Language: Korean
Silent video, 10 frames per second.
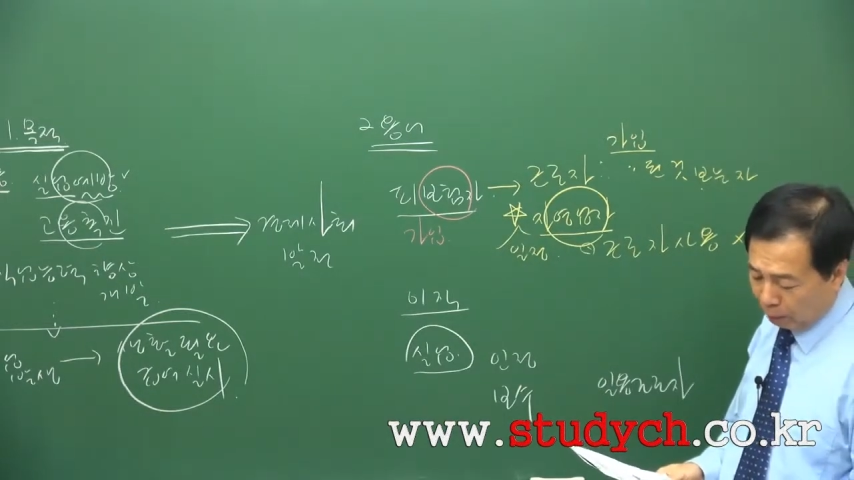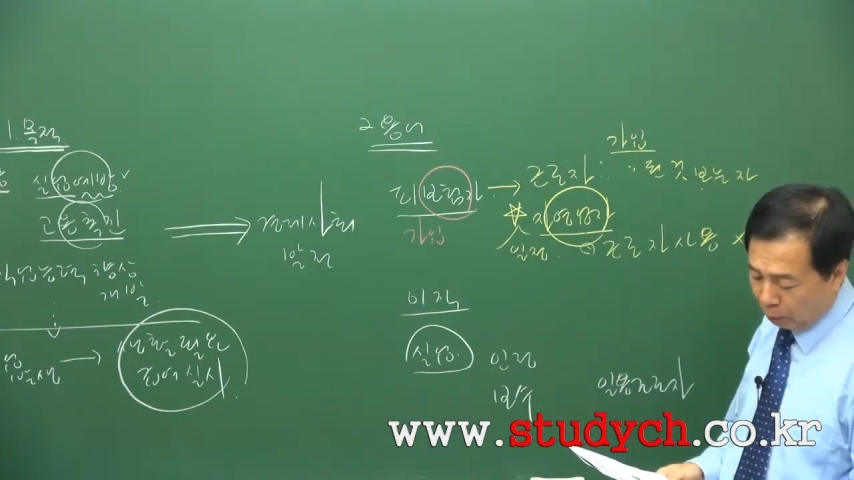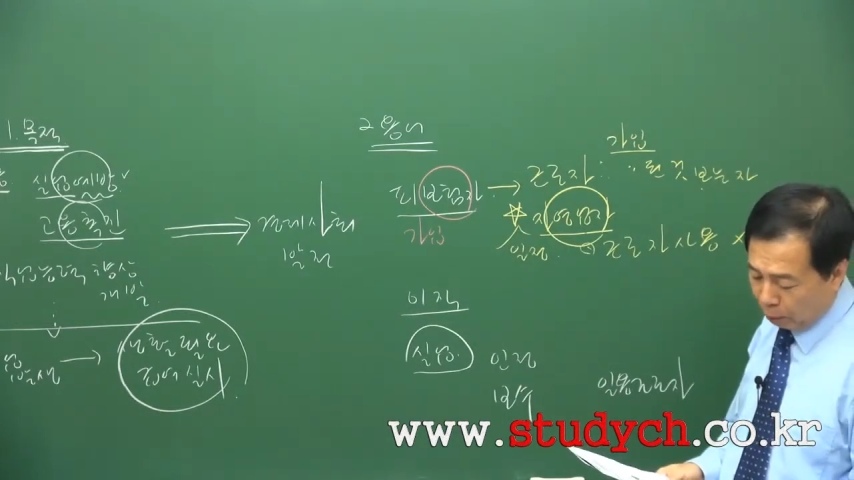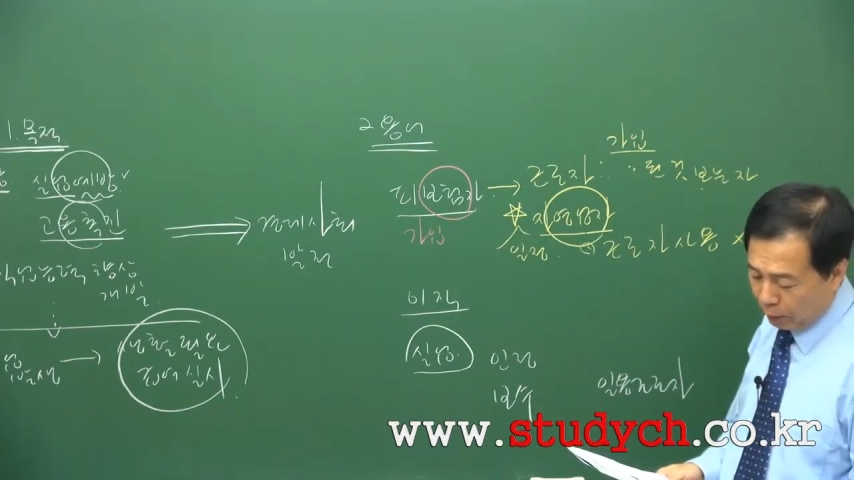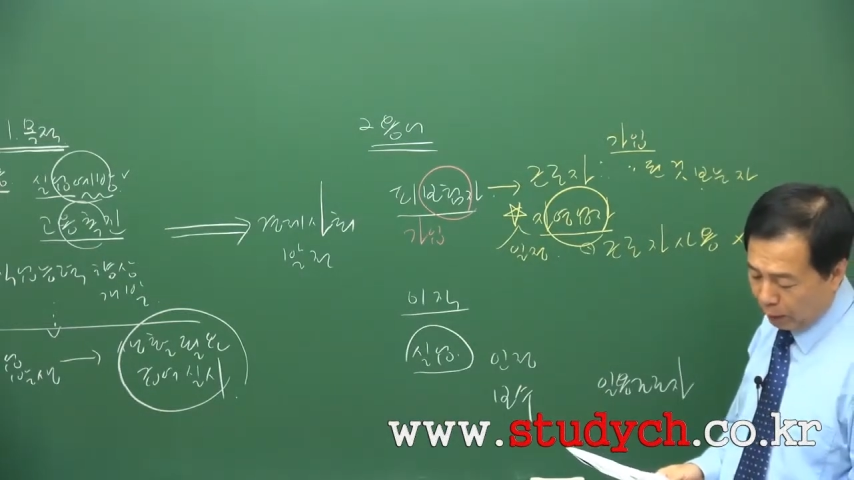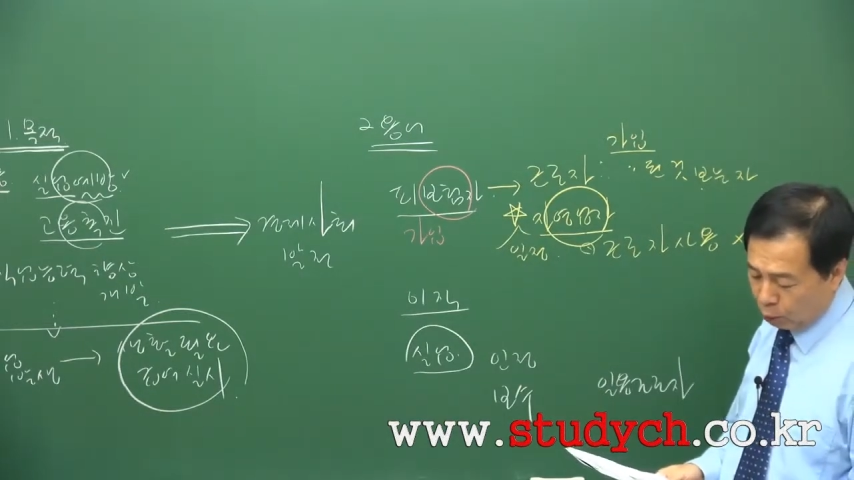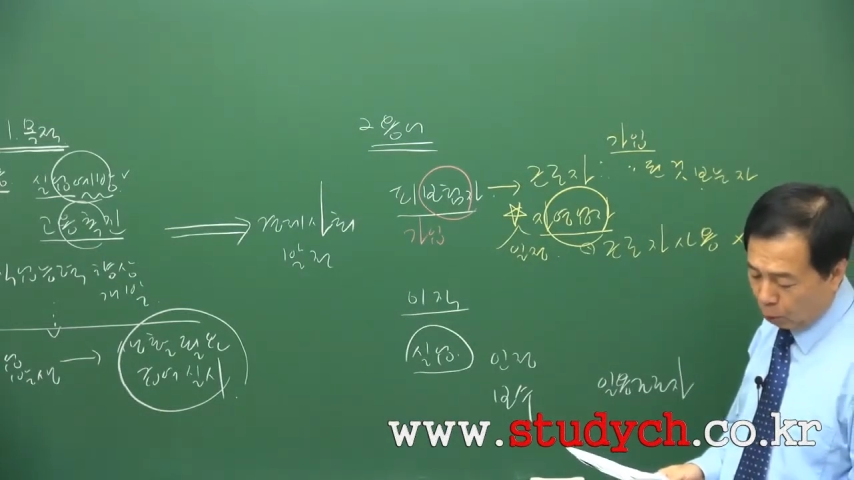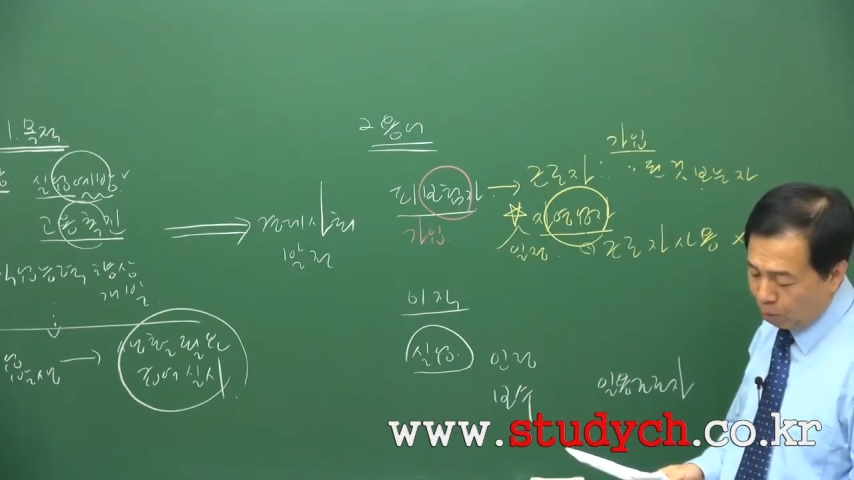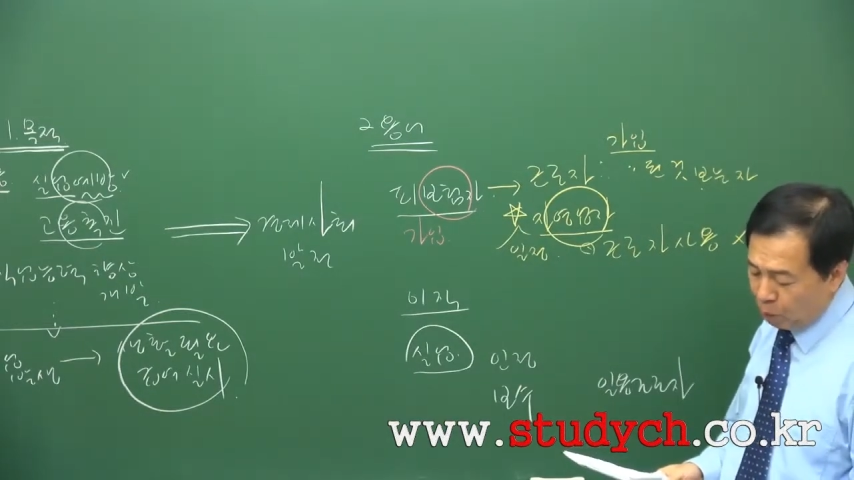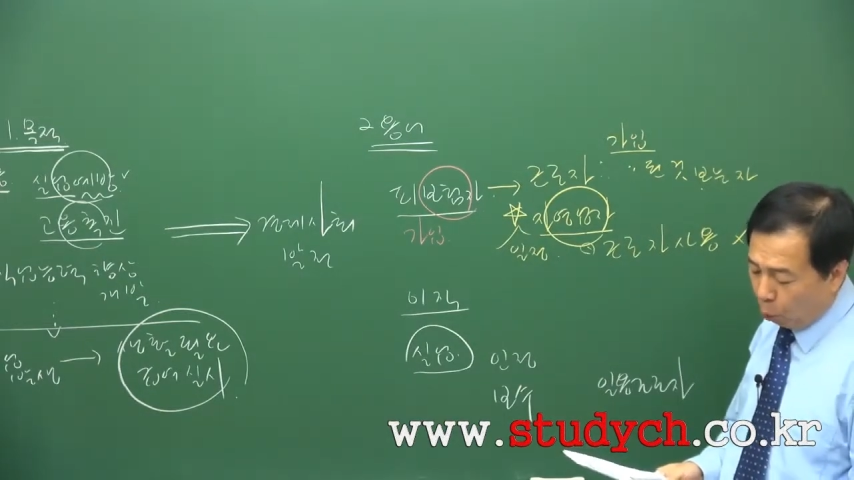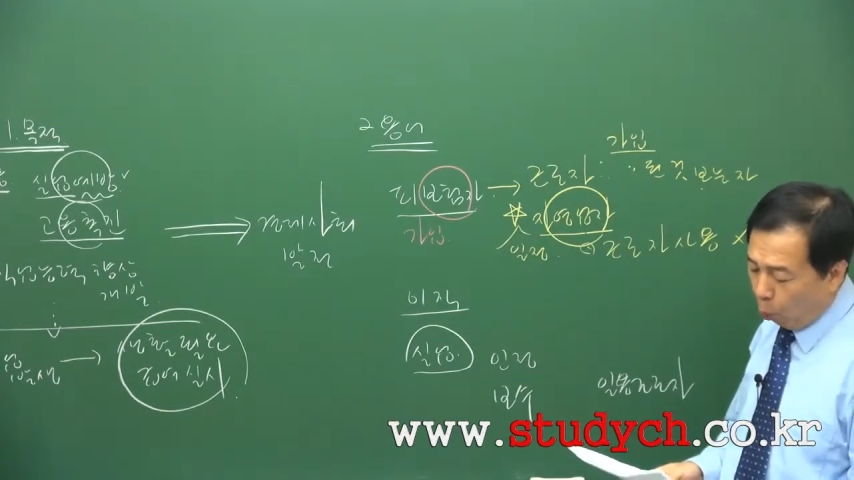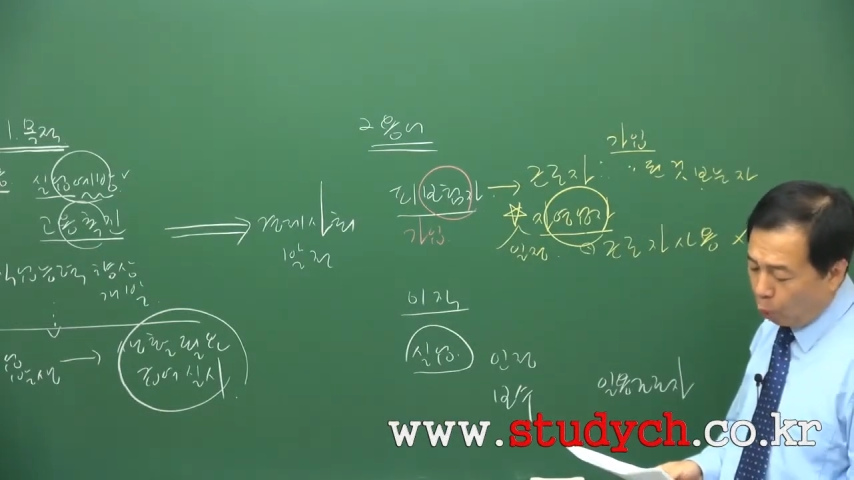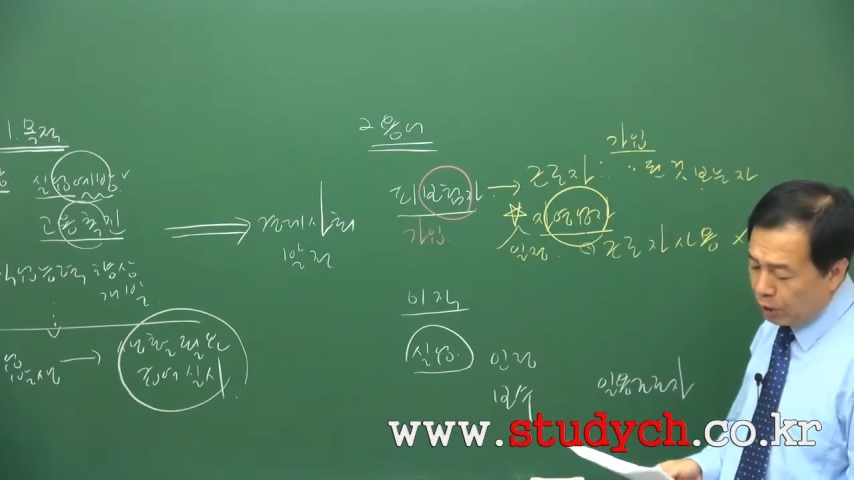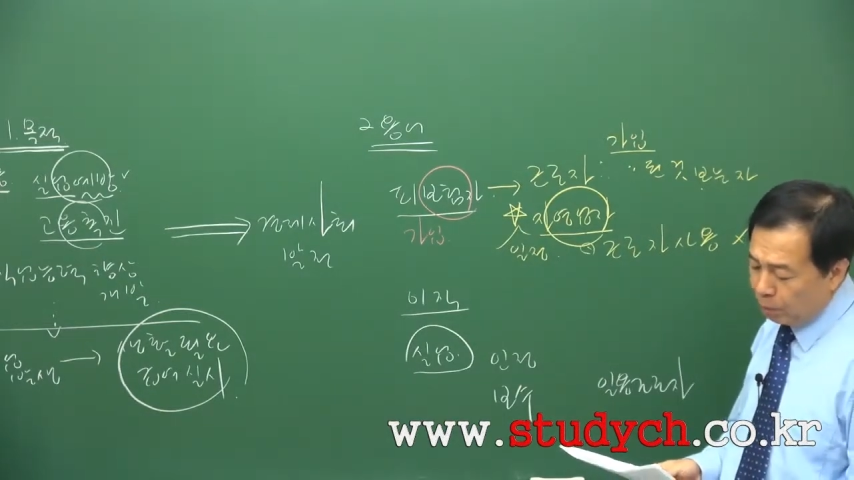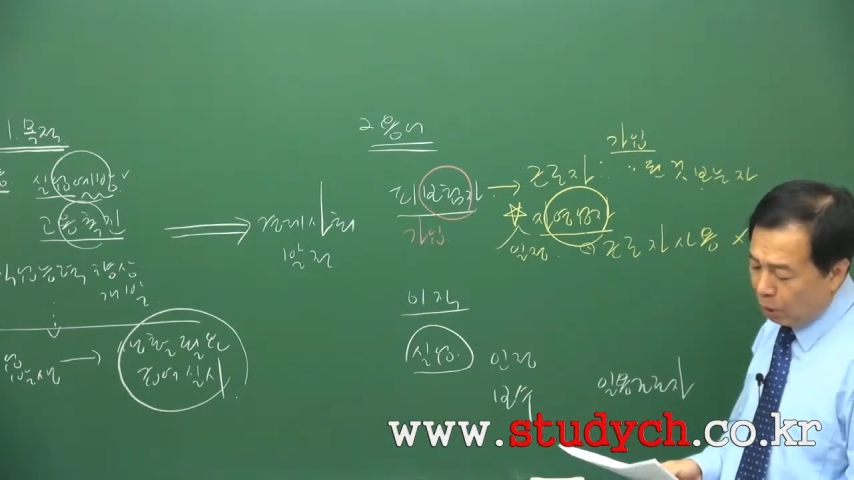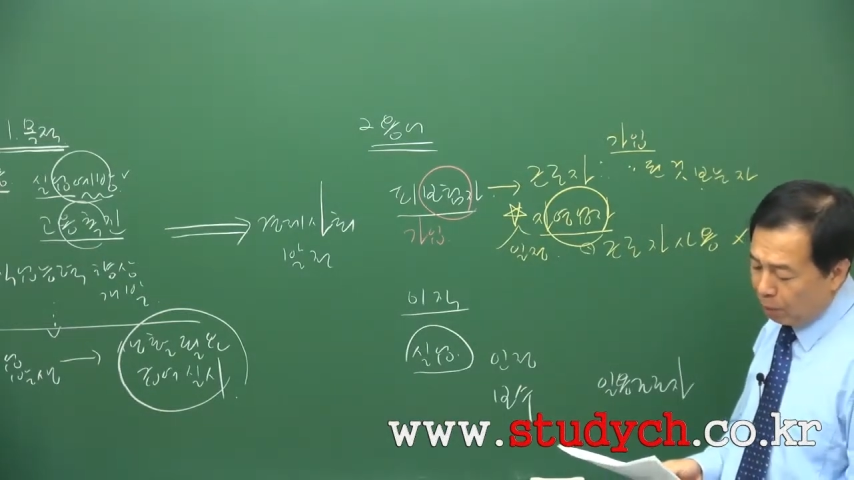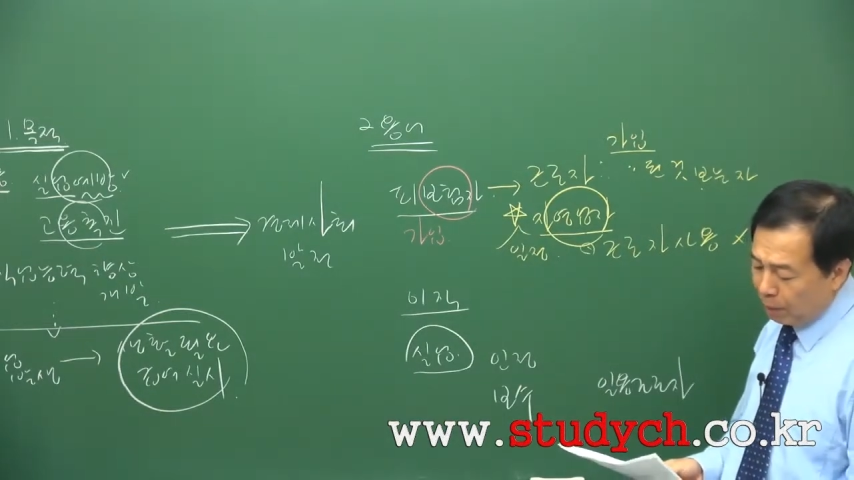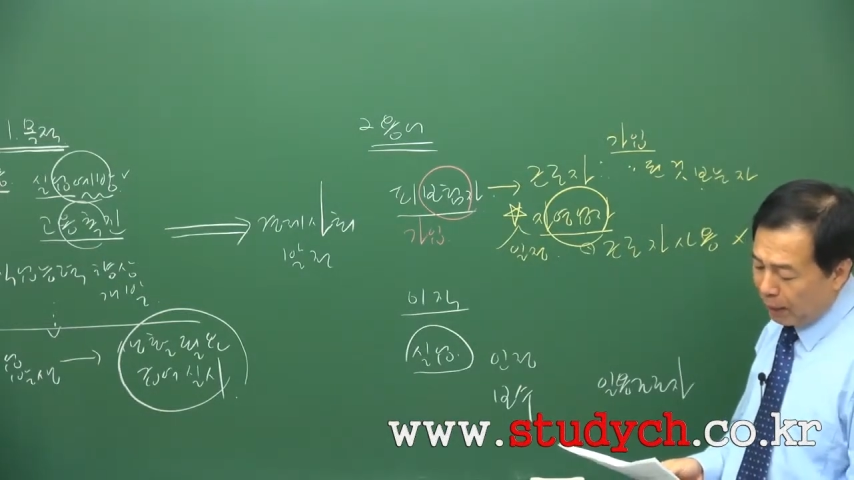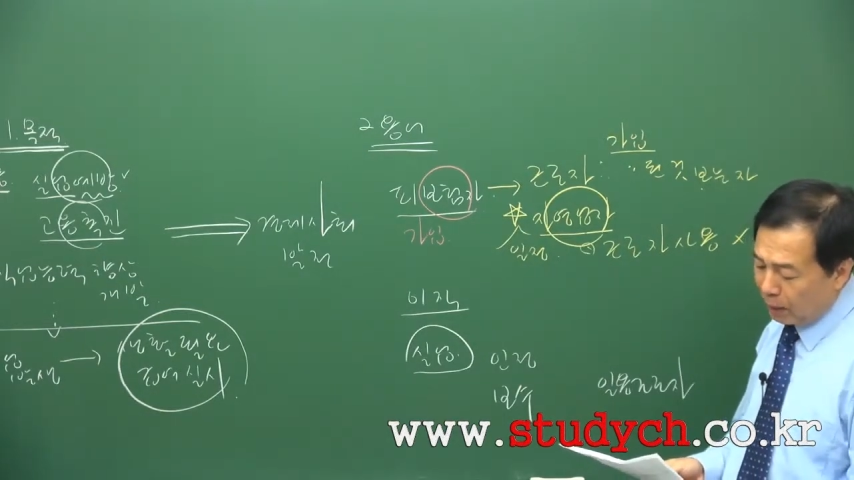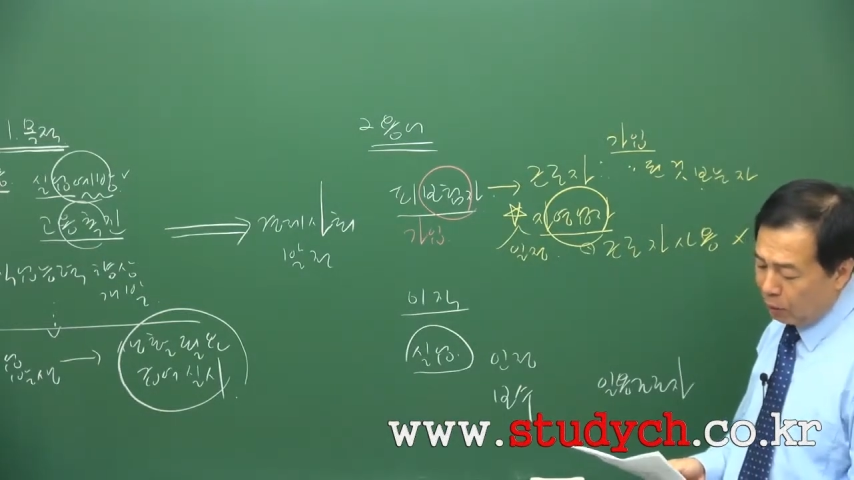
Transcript: 뭐라고 얘기 했죠? 50명 미만의